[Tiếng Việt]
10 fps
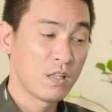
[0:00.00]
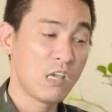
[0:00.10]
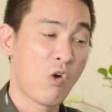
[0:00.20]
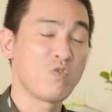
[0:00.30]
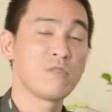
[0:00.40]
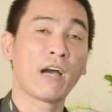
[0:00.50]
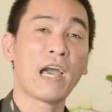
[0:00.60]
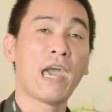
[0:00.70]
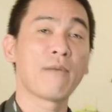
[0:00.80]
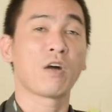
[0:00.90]
thí dụ như mà
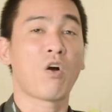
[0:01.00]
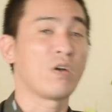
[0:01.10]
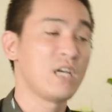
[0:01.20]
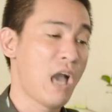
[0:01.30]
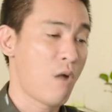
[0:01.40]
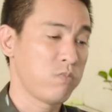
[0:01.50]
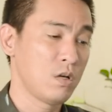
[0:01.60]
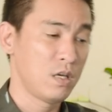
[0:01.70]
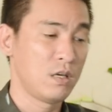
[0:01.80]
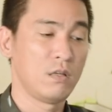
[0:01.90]
các em mà còn đi học
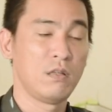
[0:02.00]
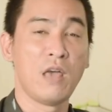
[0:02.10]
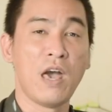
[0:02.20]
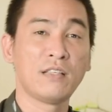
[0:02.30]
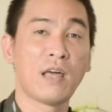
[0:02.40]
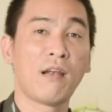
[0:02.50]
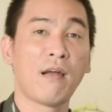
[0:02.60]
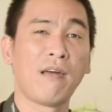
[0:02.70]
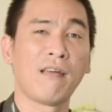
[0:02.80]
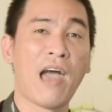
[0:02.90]
á, thì dễ sanh
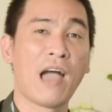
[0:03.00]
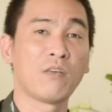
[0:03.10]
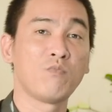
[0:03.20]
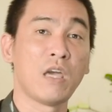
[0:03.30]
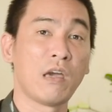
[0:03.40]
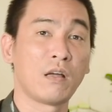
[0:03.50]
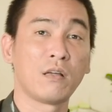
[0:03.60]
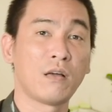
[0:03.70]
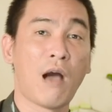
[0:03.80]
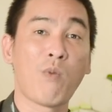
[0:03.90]
rầy rà trong
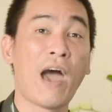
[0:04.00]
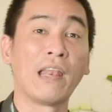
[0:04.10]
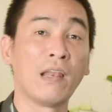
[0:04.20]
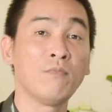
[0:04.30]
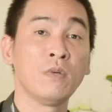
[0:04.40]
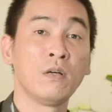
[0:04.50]
chuyện học hành lắm